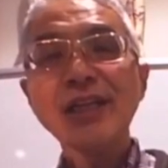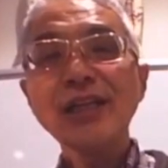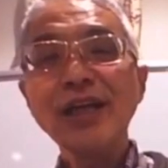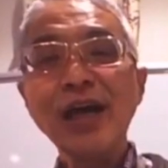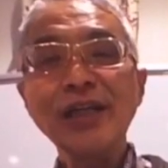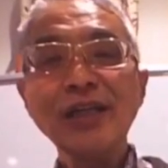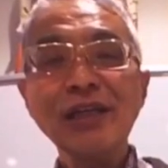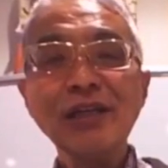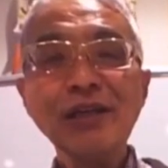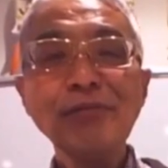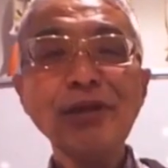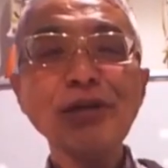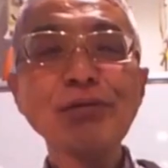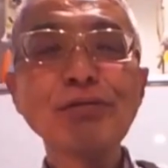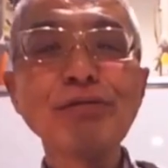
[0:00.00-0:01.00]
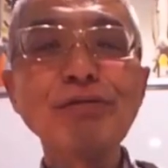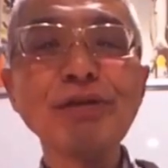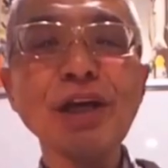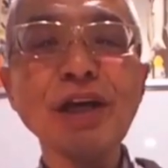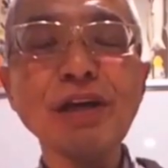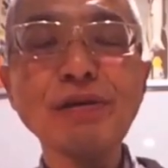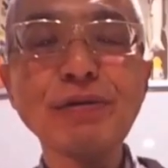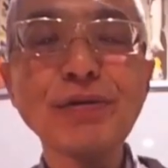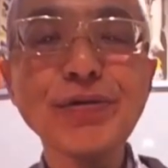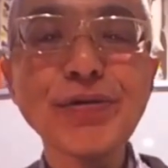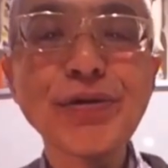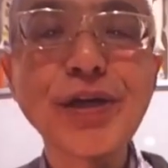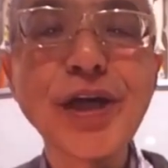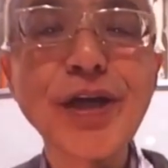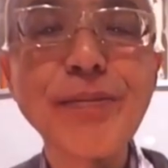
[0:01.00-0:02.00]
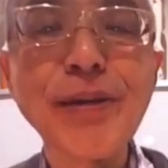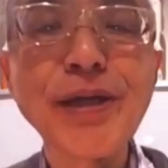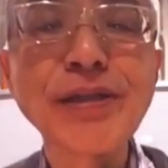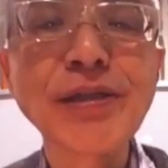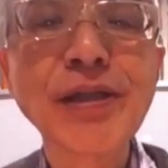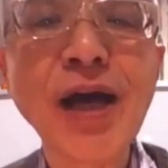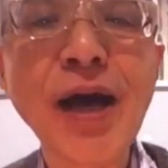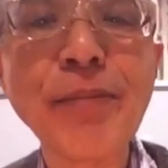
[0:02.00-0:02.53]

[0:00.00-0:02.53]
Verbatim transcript: ただ温めるというだけのことであれば